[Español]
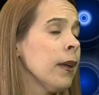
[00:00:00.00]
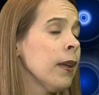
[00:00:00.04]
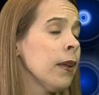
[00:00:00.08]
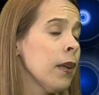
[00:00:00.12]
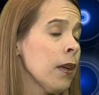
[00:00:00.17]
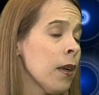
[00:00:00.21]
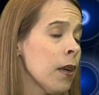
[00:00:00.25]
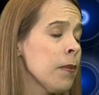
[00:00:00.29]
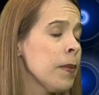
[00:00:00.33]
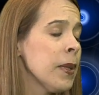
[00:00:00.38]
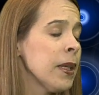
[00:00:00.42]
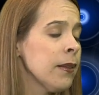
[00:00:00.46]

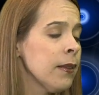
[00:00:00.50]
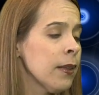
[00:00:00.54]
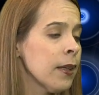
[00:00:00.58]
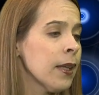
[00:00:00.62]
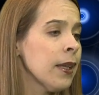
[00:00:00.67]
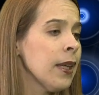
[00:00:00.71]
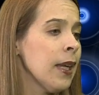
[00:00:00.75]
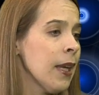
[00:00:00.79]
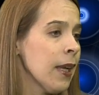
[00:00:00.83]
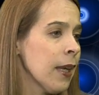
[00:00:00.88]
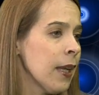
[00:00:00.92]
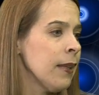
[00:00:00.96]
generalmente,
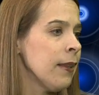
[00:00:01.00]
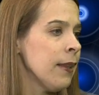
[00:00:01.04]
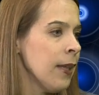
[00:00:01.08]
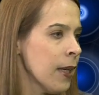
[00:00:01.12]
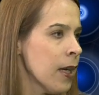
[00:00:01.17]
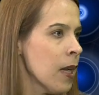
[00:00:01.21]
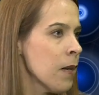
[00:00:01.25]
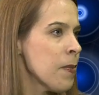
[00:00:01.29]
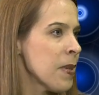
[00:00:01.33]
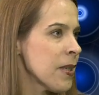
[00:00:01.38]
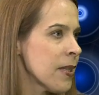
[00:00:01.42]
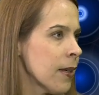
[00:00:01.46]
quien
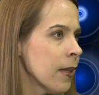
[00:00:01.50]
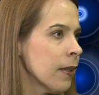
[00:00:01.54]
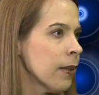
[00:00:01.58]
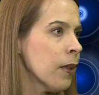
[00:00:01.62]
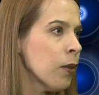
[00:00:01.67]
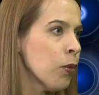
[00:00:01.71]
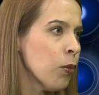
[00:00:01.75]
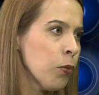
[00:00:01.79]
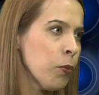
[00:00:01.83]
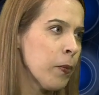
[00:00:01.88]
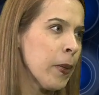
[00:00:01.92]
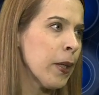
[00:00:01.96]
indica el paciente
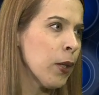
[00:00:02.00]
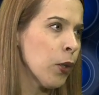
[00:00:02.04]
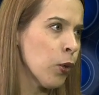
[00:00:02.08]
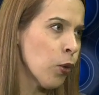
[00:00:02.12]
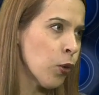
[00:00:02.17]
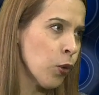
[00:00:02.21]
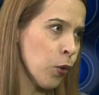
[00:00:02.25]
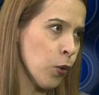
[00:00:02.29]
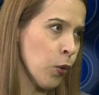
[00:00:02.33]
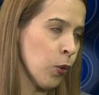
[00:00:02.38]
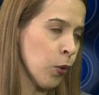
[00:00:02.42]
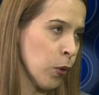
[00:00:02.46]
es un médico
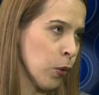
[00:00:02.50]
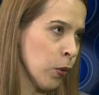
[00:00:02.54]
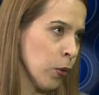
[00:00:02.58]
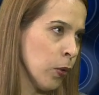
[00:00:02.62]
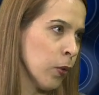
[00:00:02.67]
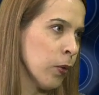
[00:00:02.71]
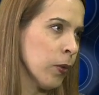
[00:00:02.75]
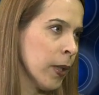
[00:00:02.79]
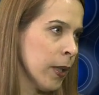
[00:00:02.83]
oncólogo,